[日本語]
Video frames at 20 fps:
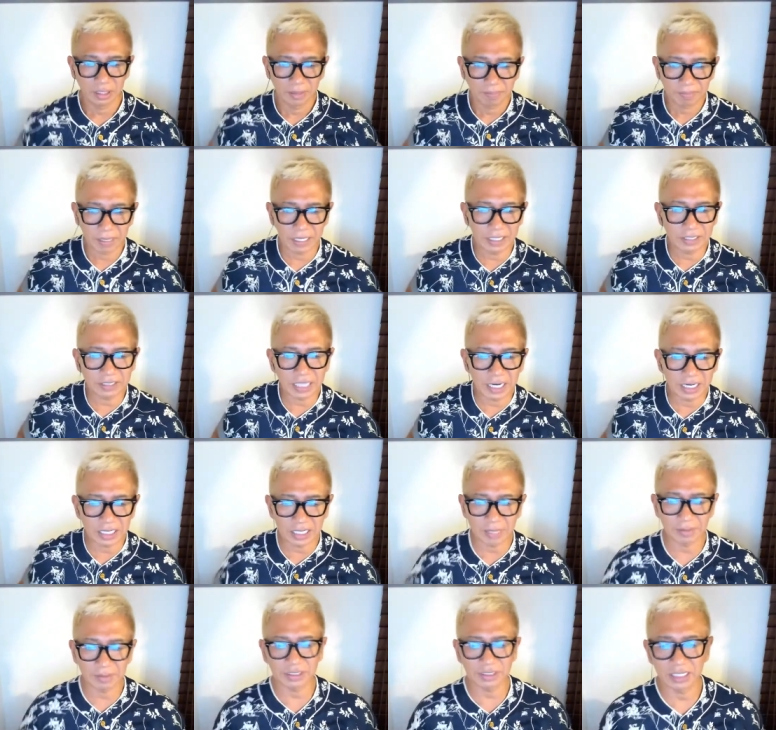パリーさんありが
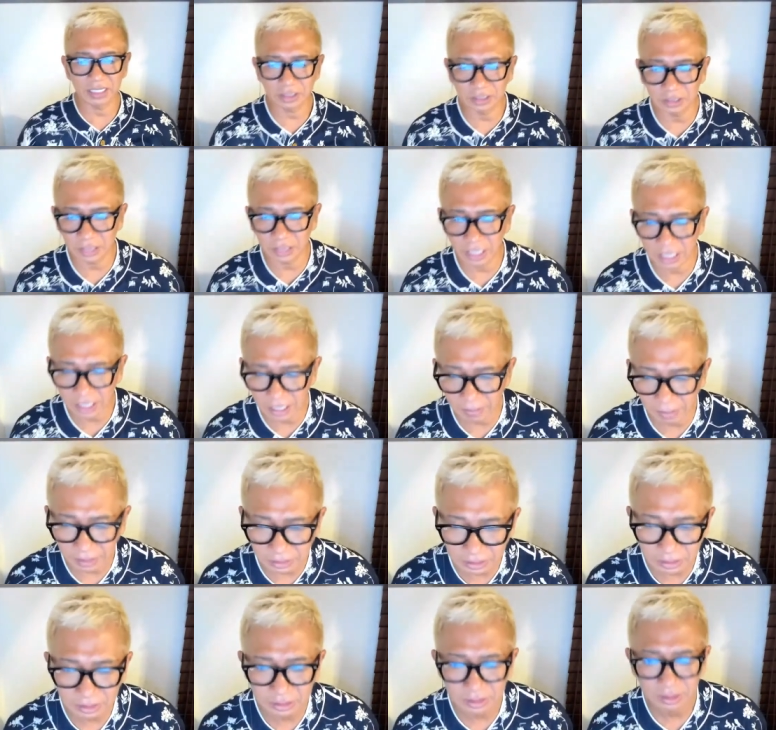とうございます。ナイスありがとうございま
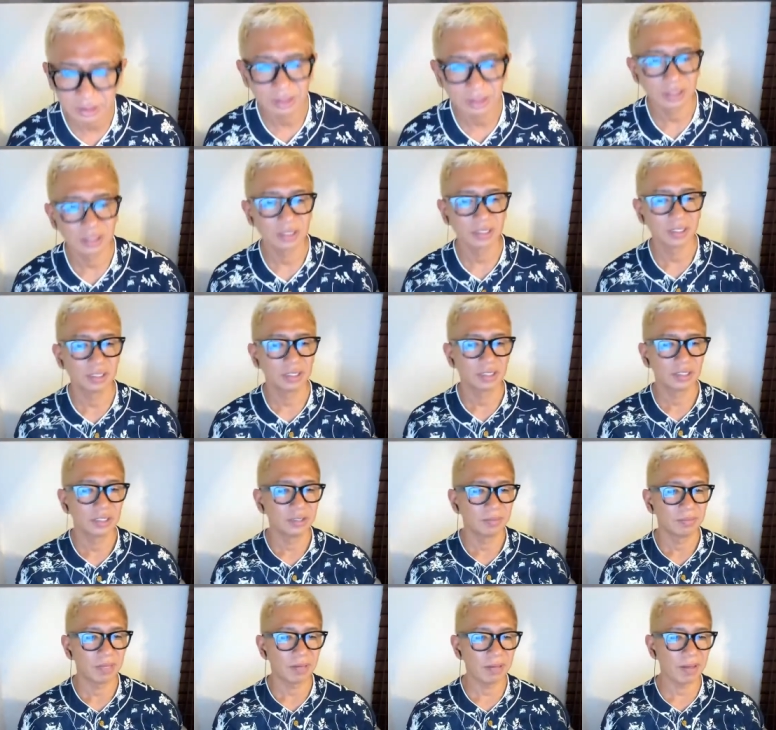す。
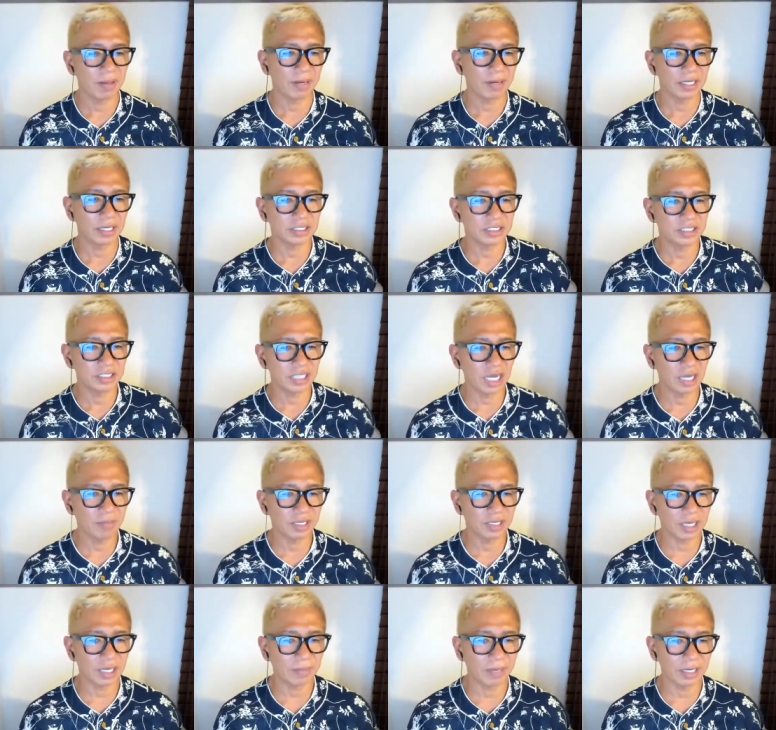豆山、試合
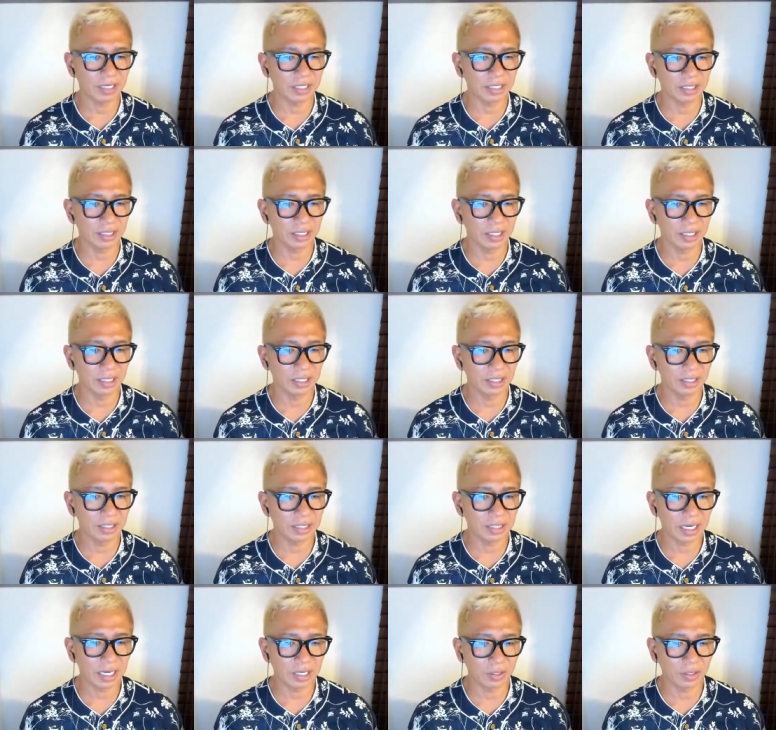みっかまえに、えー、
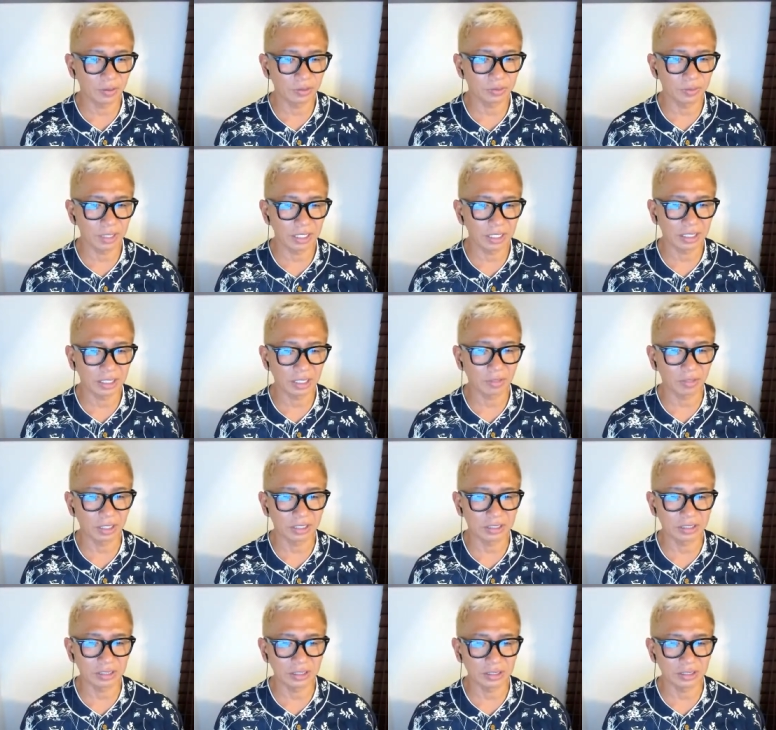誰かに襲われたとか
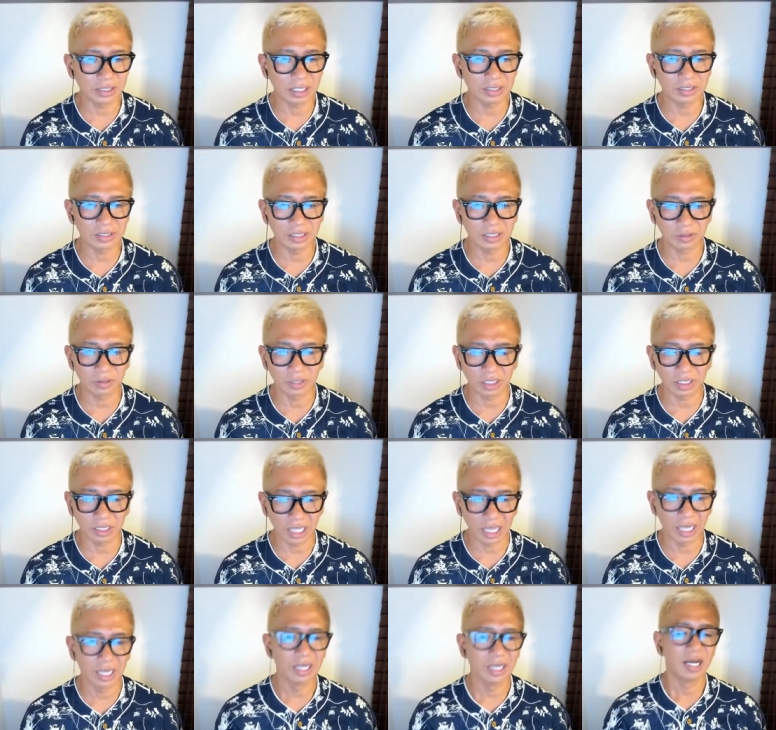自作自演そう。だっ
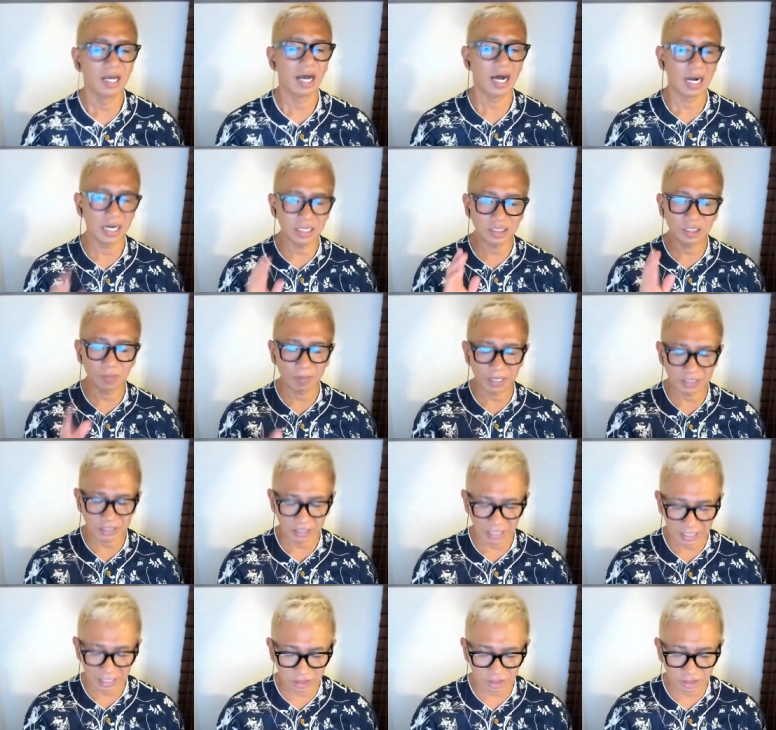て、あれですよ、パリさん、ナイ